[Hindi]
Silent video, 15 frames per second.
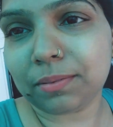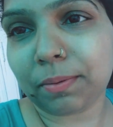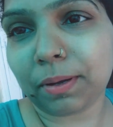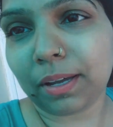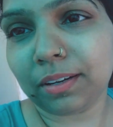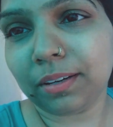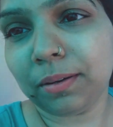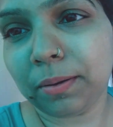
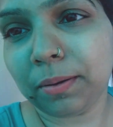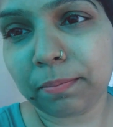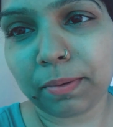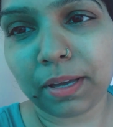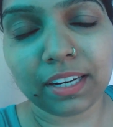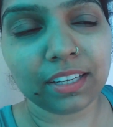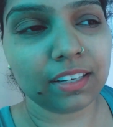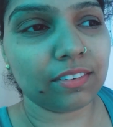और इस
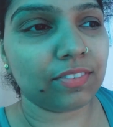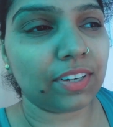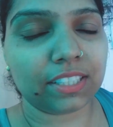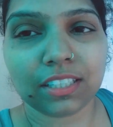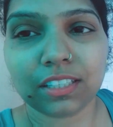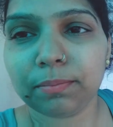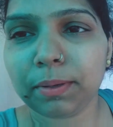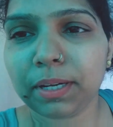बार
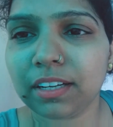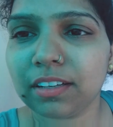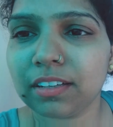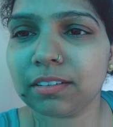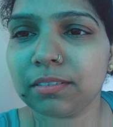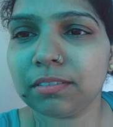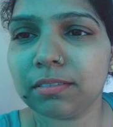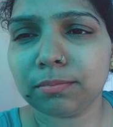मैंने
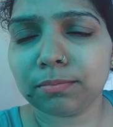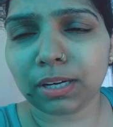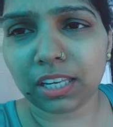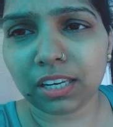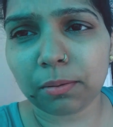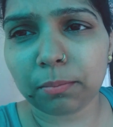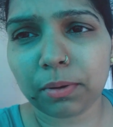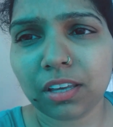वैसे
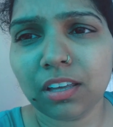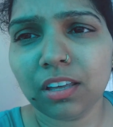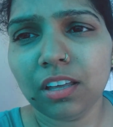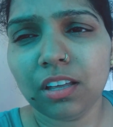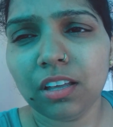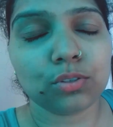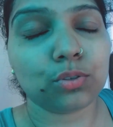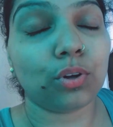मैं
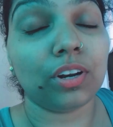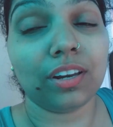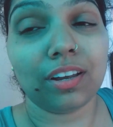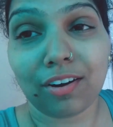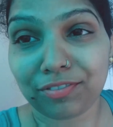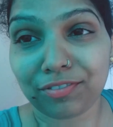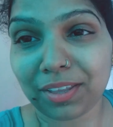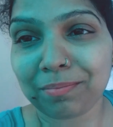महीने में
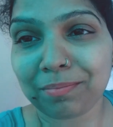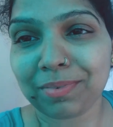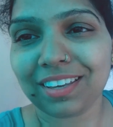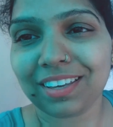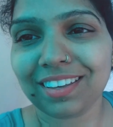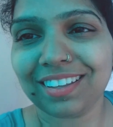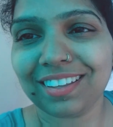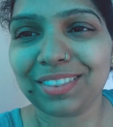सॉरी
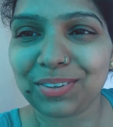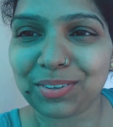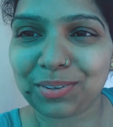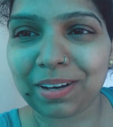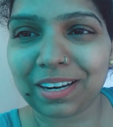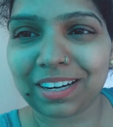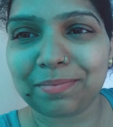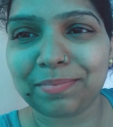हफ्ते
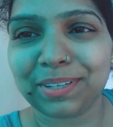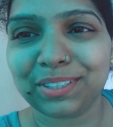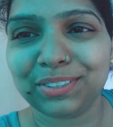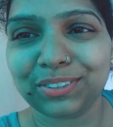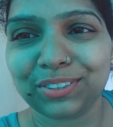में